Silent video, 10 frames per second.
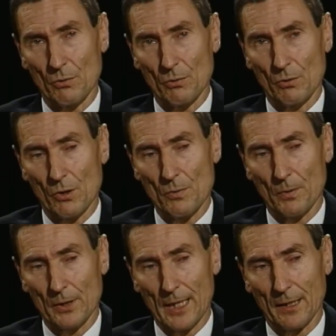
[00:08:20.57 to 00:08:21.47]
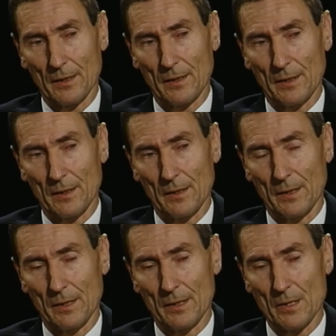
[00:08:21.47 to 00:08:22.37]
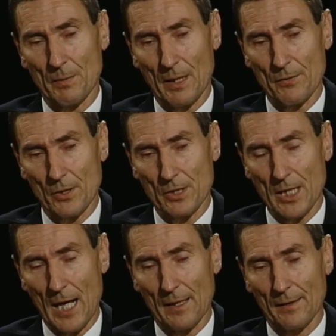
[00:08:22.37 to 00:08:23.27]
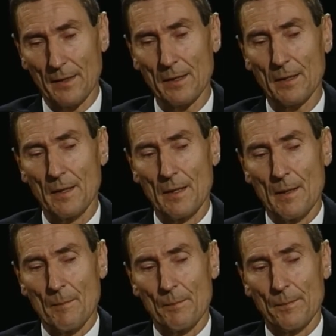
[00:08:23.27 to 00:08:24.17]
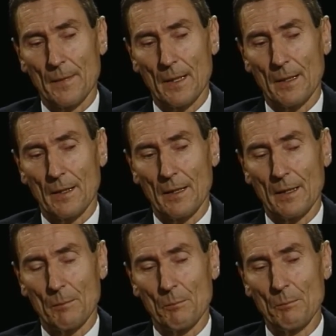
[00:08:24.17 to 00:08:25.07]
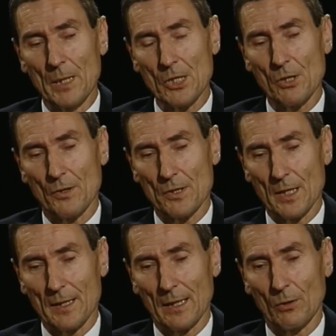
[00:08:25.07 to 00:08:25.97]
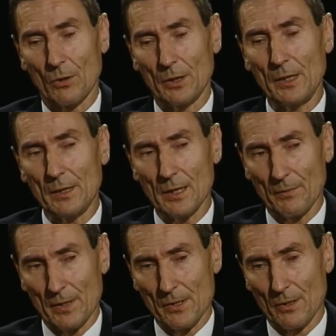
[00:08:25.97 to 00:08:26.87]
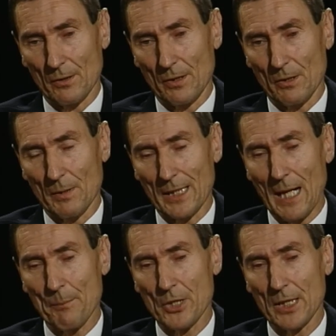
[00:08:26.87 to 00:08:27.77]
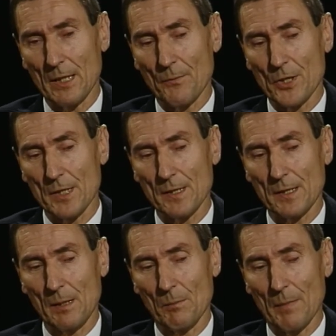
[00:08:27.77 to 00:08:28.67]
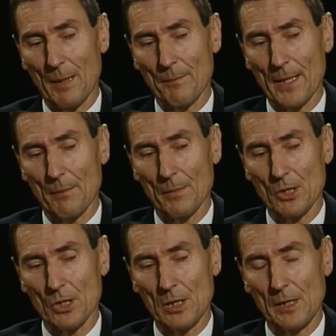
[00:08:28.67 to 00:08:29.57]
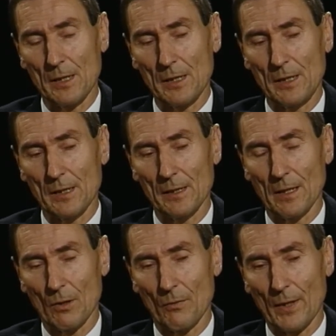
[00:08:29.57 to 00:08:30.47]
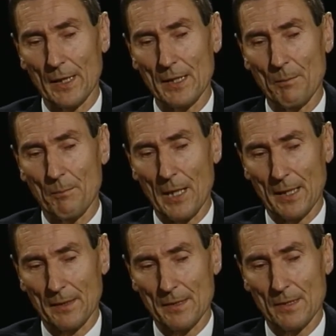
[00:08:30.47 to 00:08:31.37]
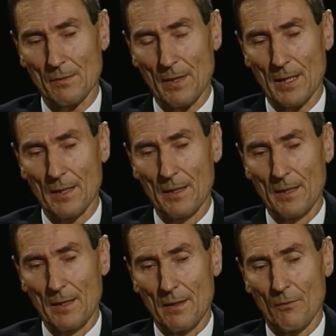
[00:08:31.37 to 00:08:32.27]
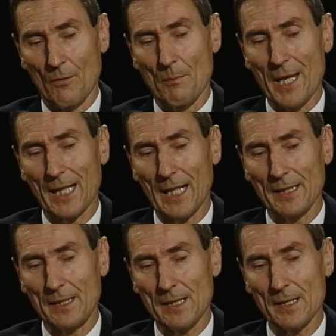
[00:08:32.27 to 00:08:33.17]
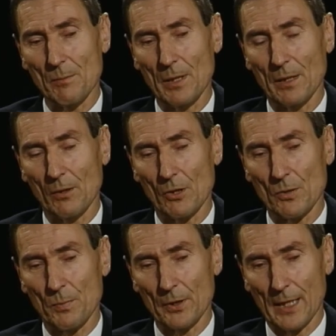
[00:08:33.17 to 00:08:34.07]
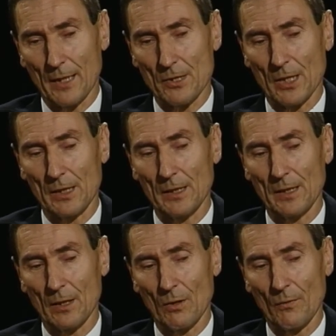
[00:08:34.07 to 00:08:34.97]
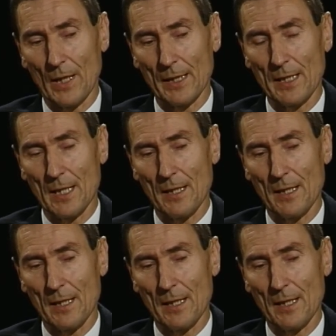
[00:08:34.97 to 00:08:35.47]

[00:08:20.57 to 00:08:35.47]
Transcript: gospodarki i, i spraw socjalnych. E, myśląc jednak o interwencjonizmie, ja przede wszystkim mam na myśli ingerowanie państwa w mechanizmy gospodarcze, ingerowanie